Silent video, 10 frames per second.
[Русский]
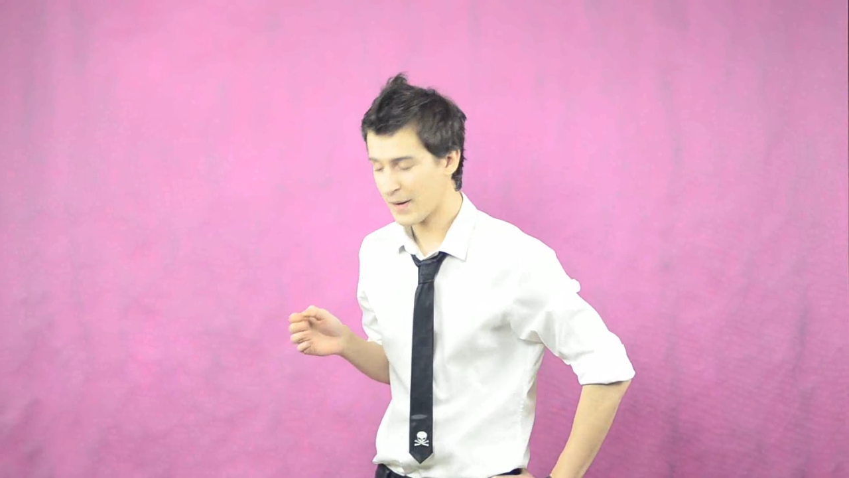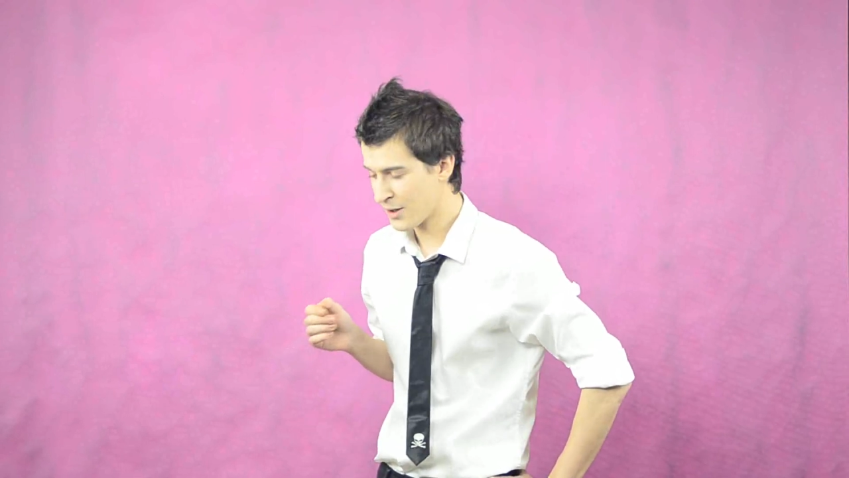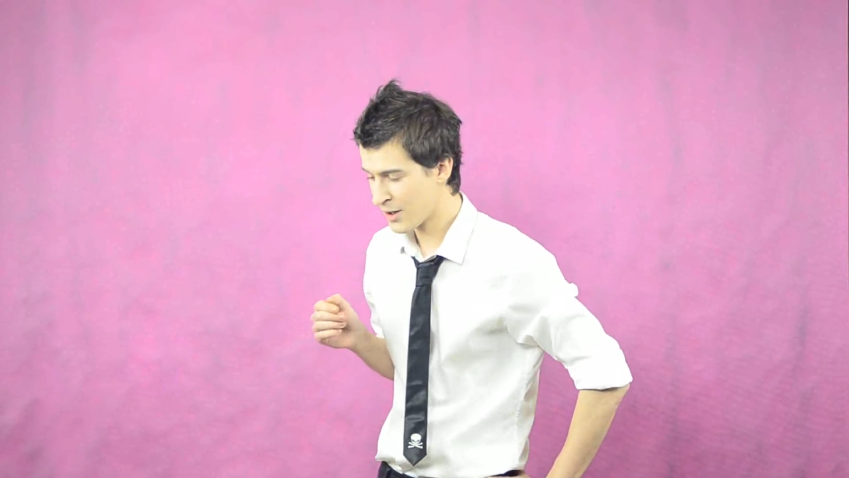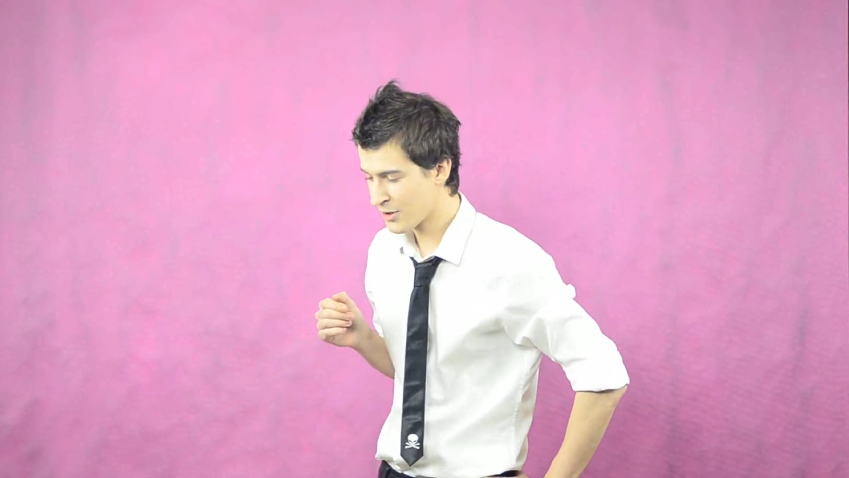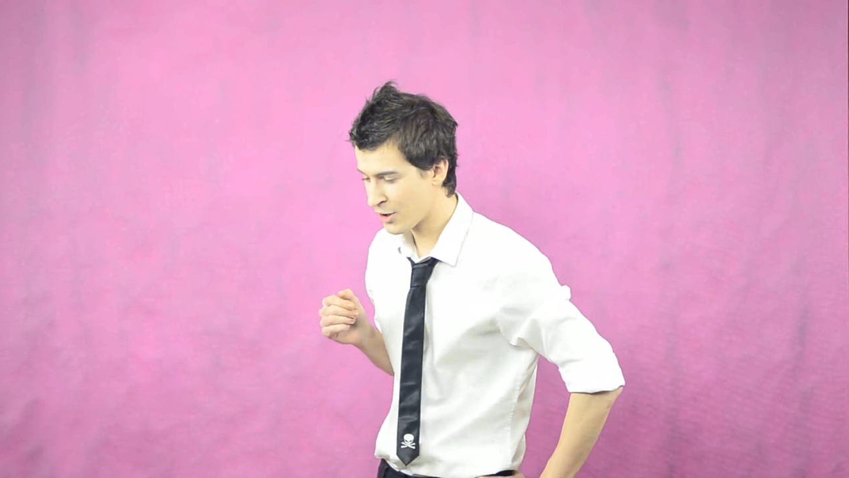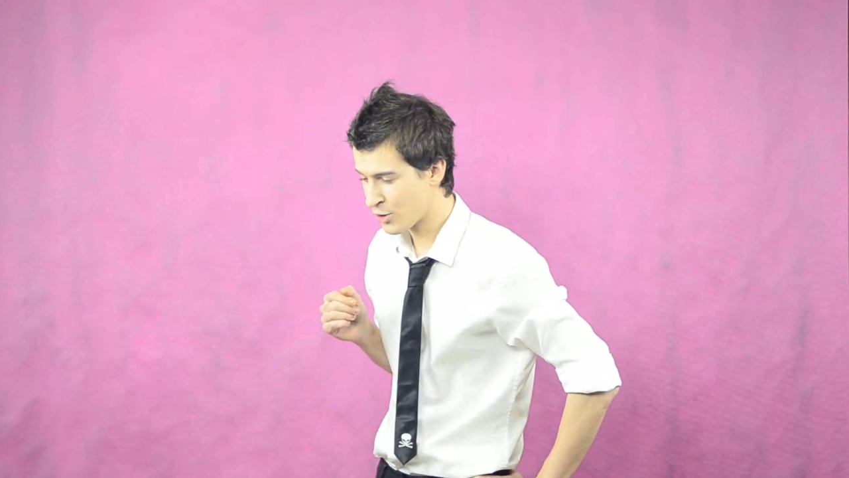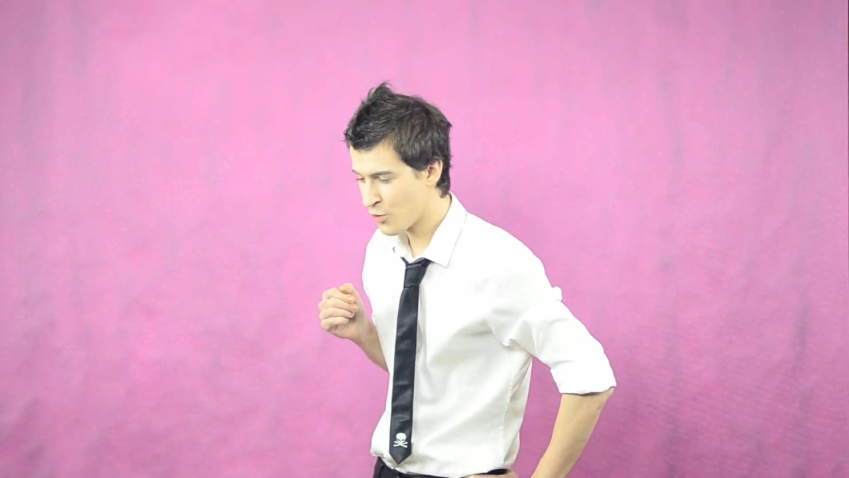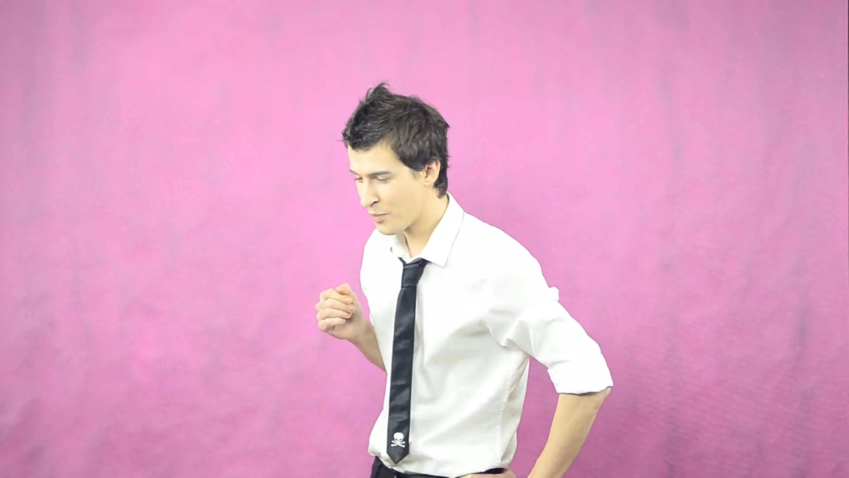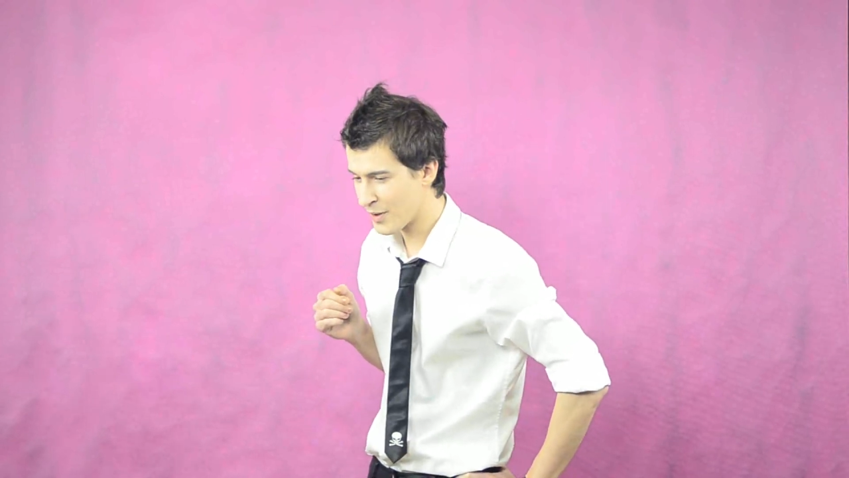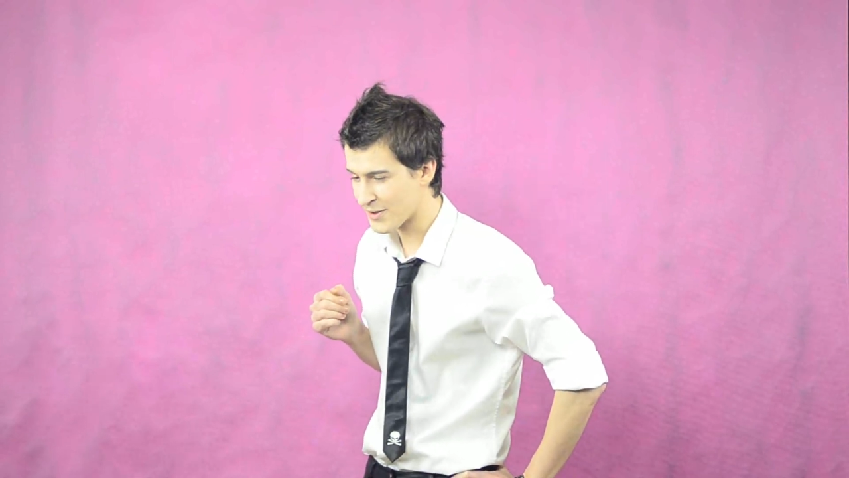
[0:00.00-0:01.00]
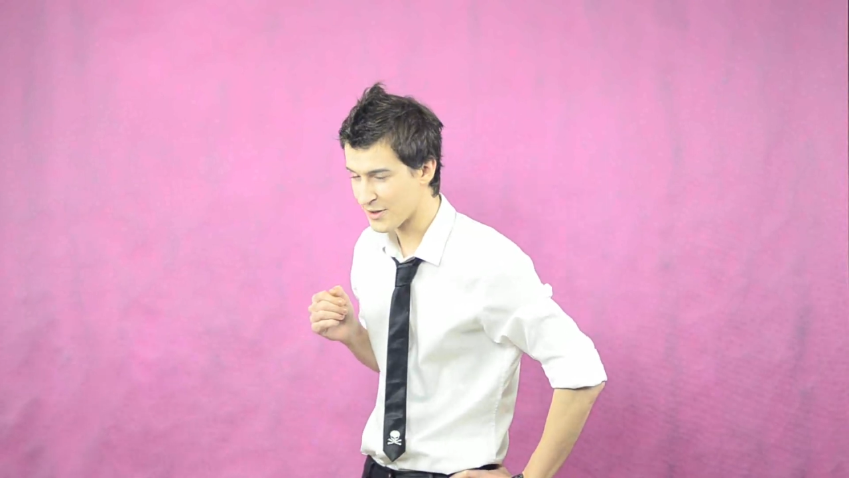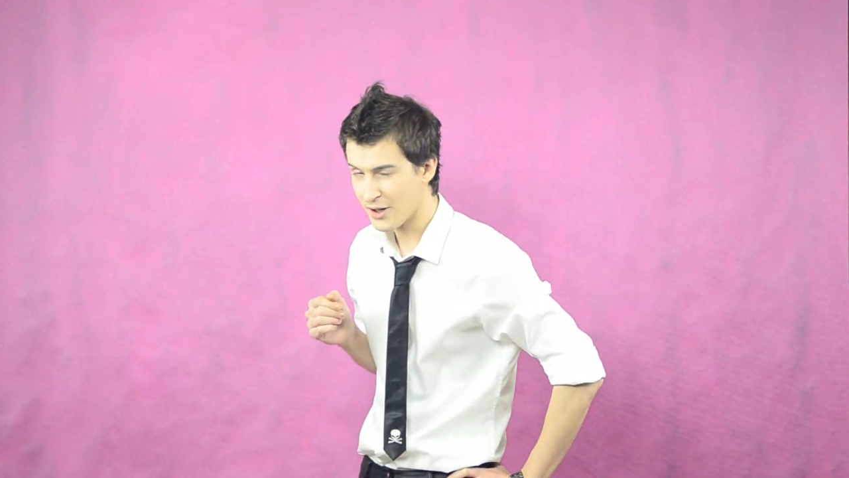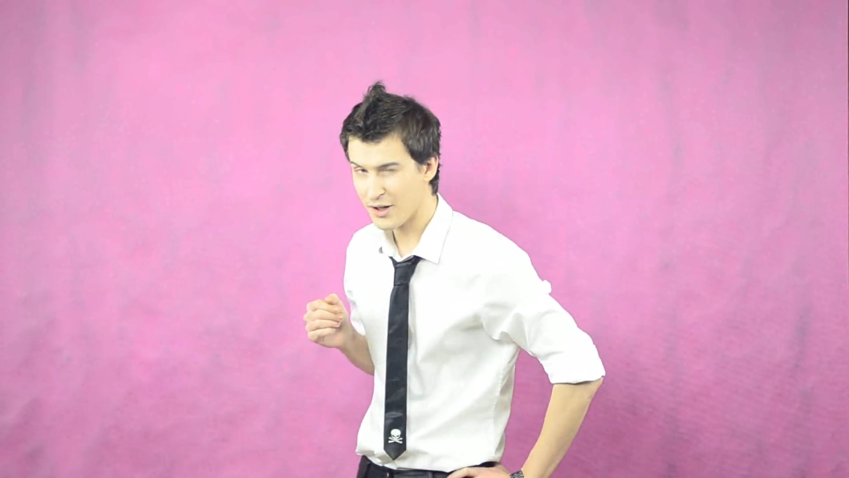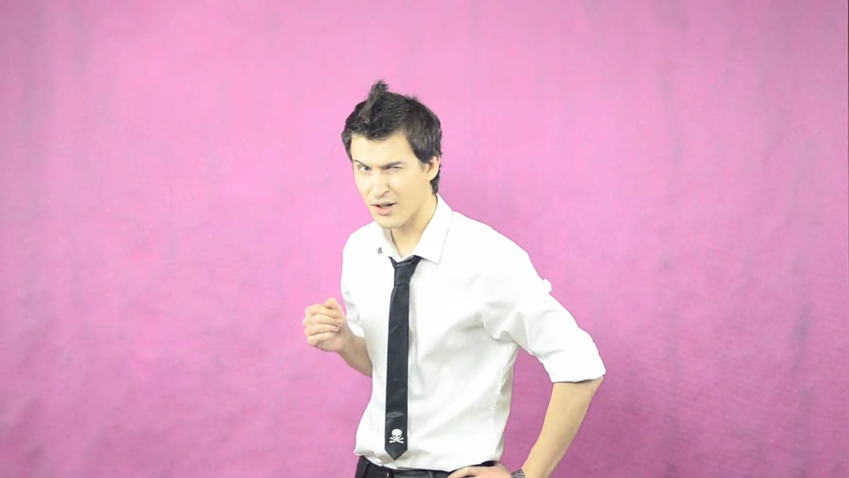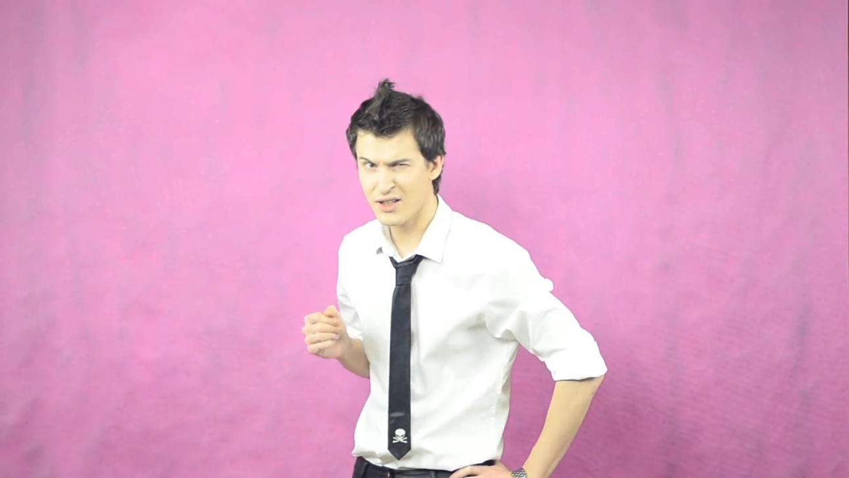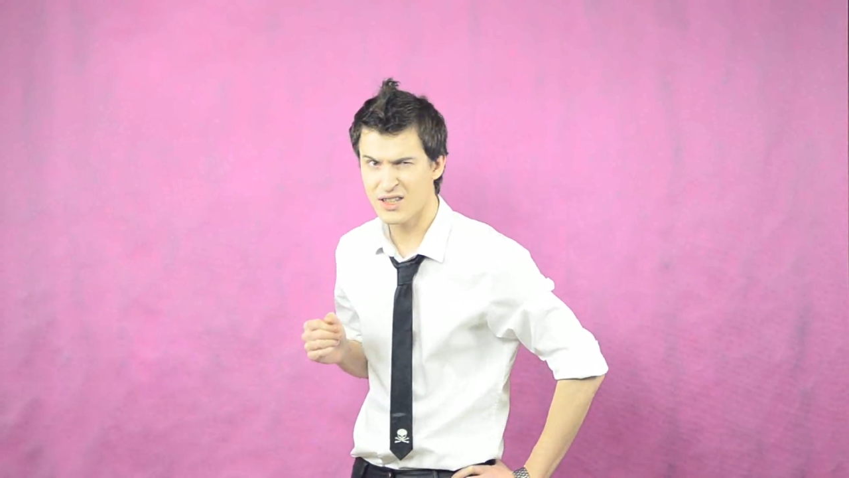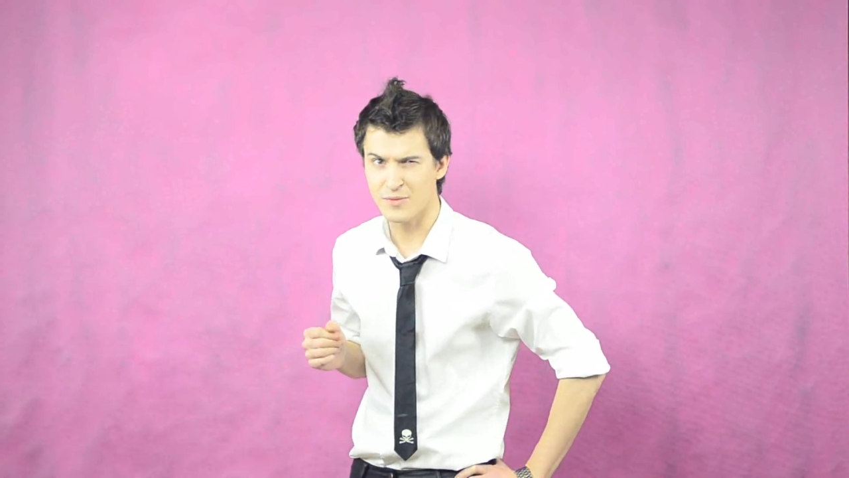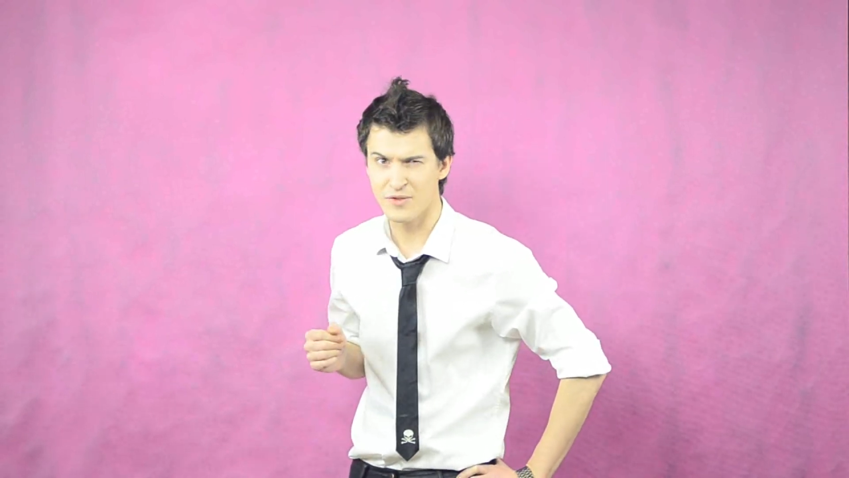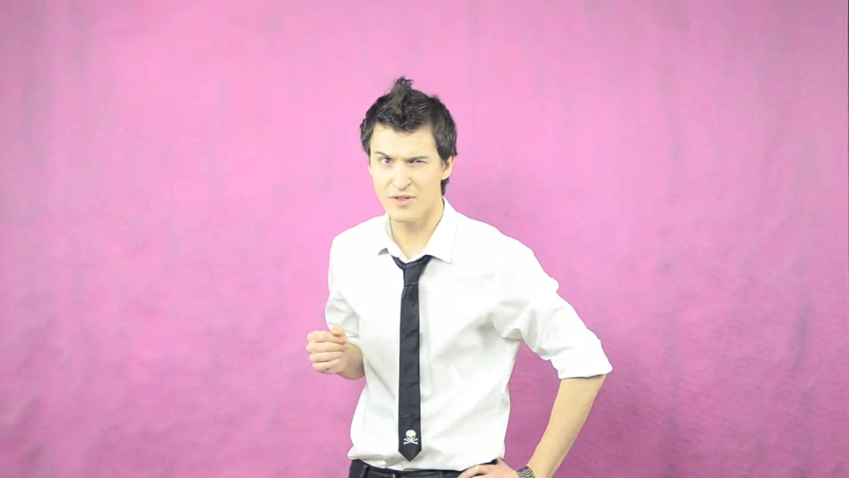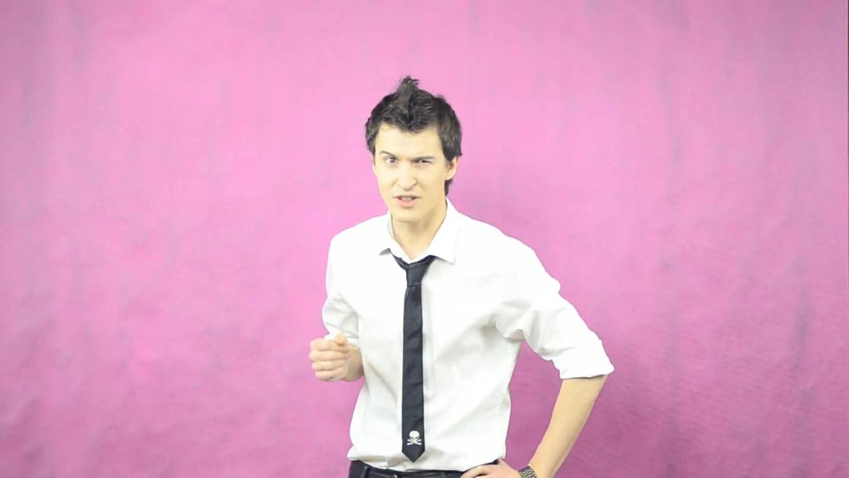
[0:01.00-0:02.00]
и анальной купации одним
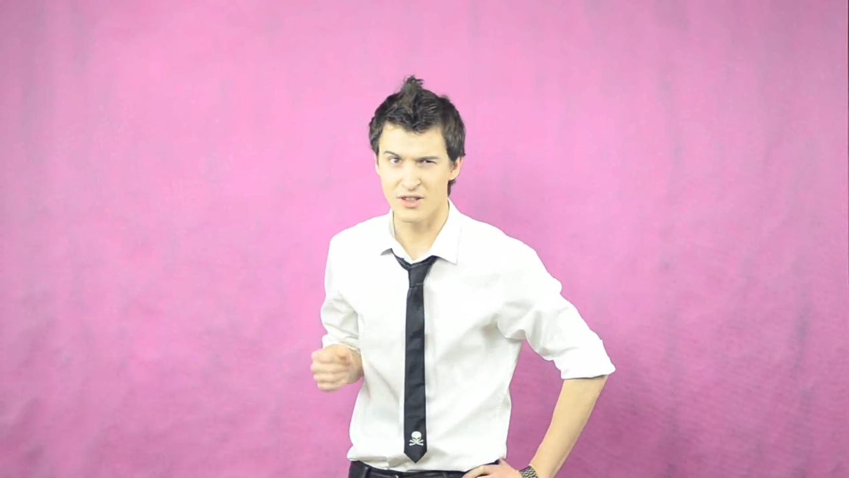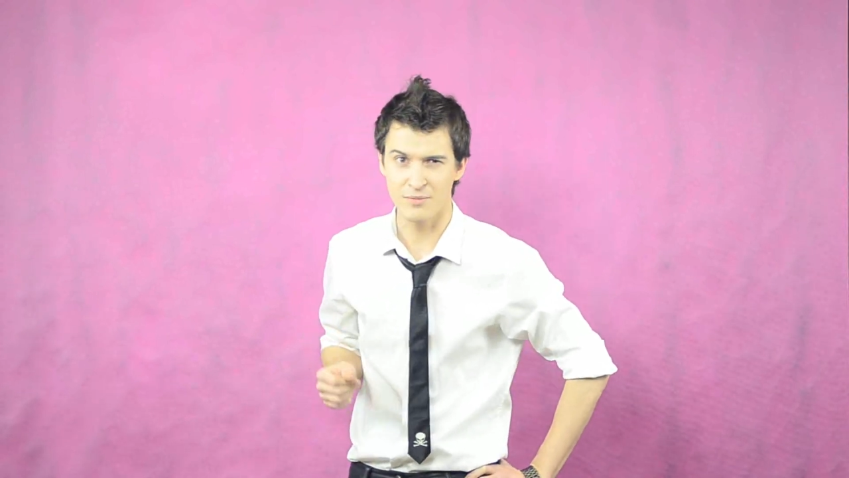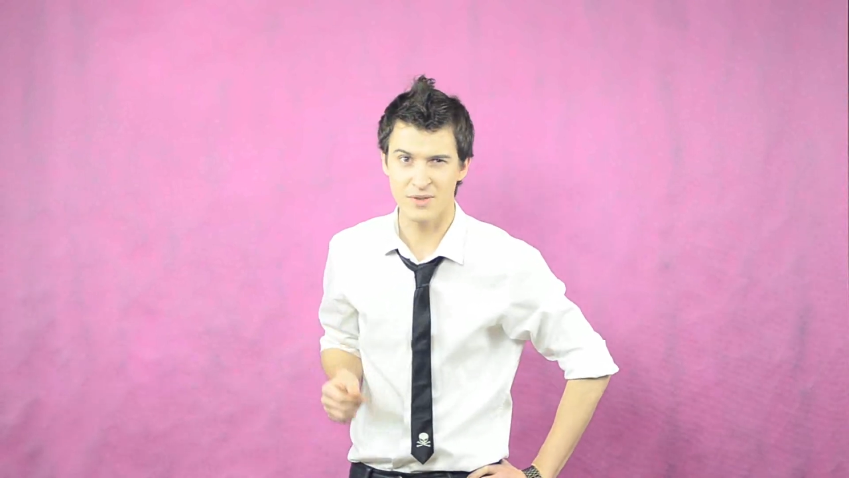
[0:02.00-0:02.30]
движением